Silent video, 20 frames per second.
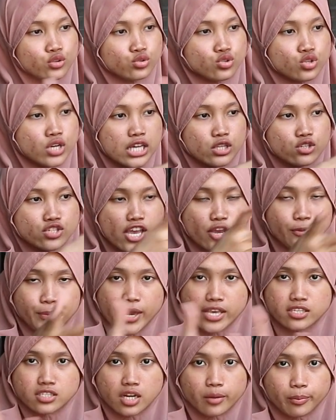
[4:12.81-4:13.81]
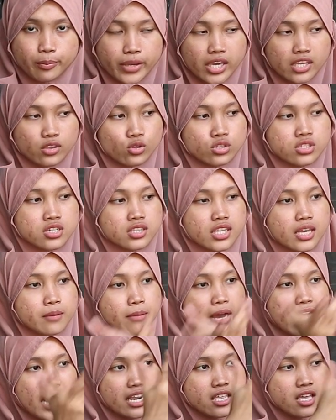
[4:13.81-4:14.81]
700 FPS lebih, terus
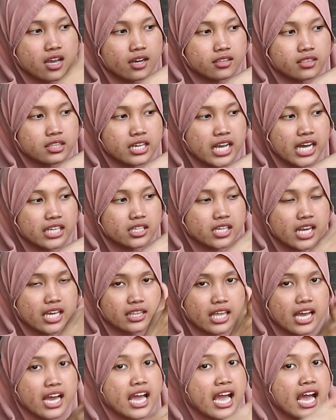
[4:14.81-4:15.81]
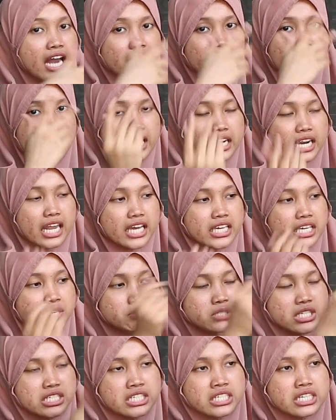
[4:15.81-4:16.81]
ditembakkan yang ketiga ternyata naik
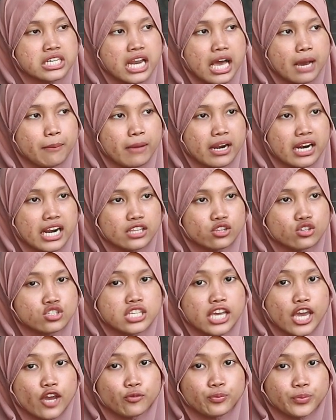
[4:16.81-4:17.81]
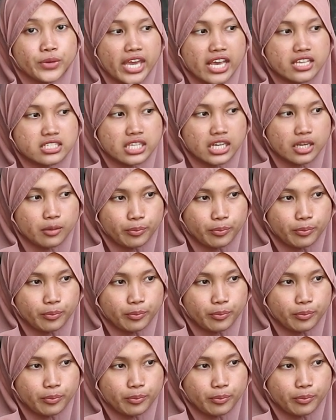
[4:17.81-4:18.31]
lagi menjadi 800 FPS